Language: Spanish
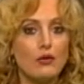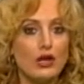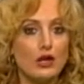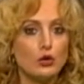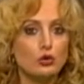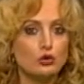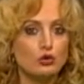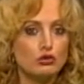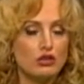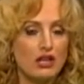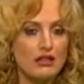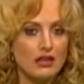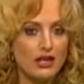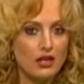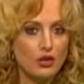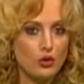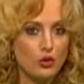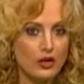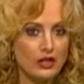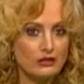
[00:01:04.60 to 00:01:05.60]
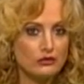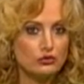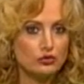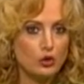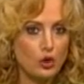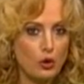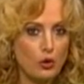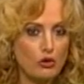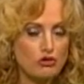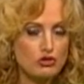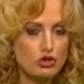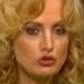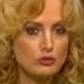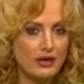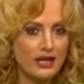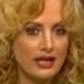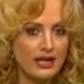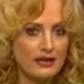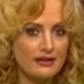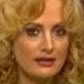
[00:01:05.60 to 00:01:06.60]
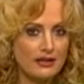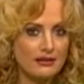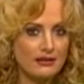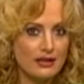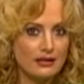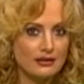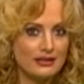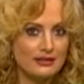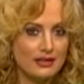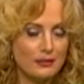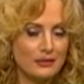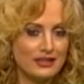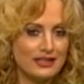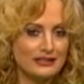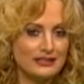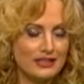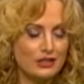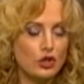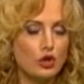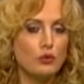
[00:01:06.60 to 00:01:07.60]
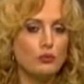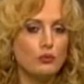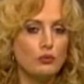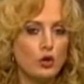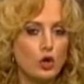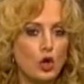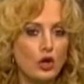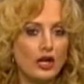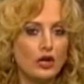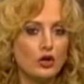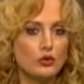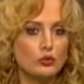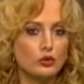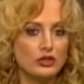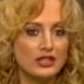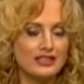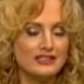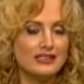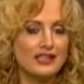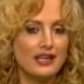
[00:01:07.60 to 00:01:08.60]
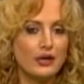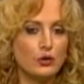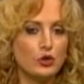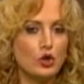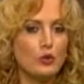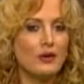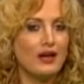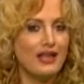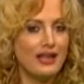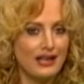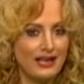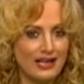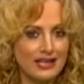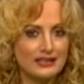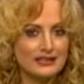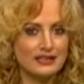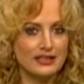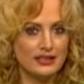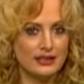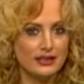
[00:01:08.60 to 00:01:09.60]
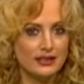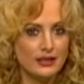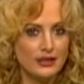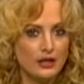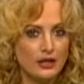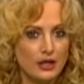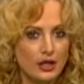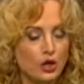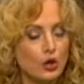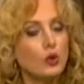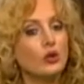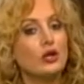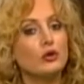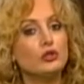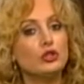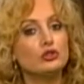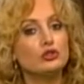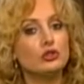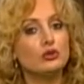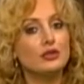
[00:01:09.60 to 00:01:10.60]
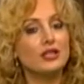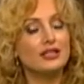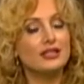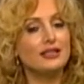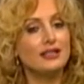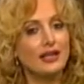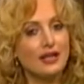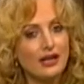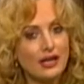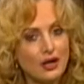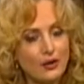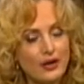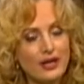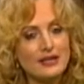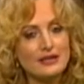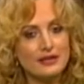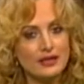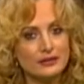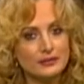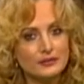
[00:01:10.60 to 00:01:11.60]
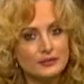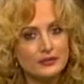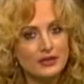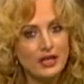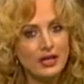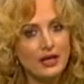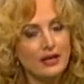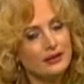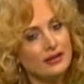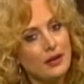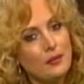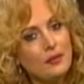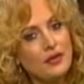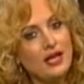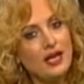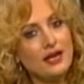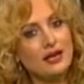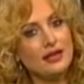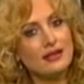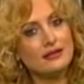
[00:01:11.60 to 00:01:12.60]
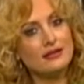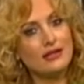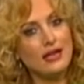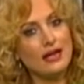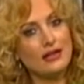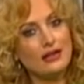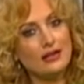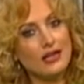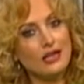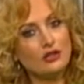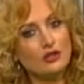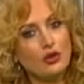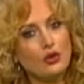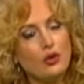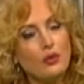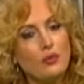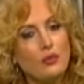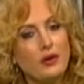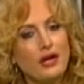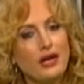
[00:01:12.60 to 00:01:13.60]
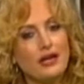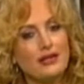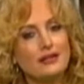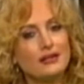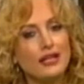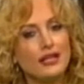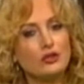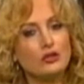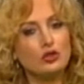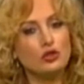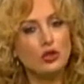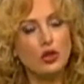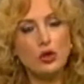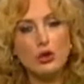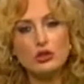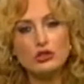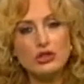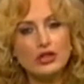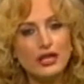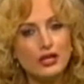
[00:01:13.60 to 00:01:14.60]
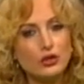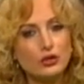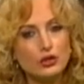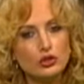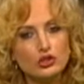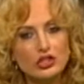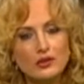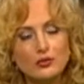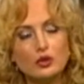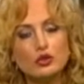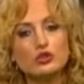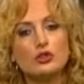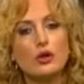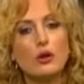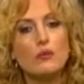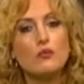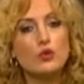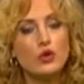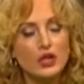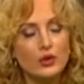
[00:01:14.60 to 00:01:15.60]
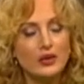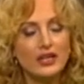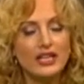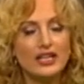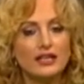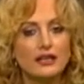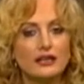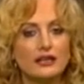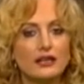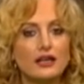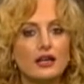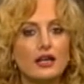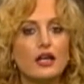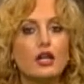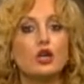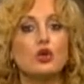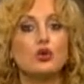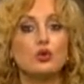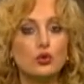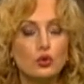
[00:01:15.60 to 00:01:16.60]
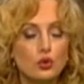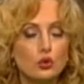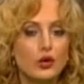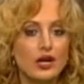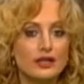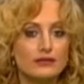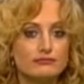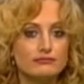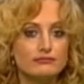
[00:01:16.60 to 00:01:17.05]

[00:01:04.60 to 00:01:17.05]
lo sucedido en todos los países del desaparecido bloque comunista de Europa del Este, con la Unión Soviética a la cabeza, también está el caso de un país que todos aquí conocemos muy bien, Cuba.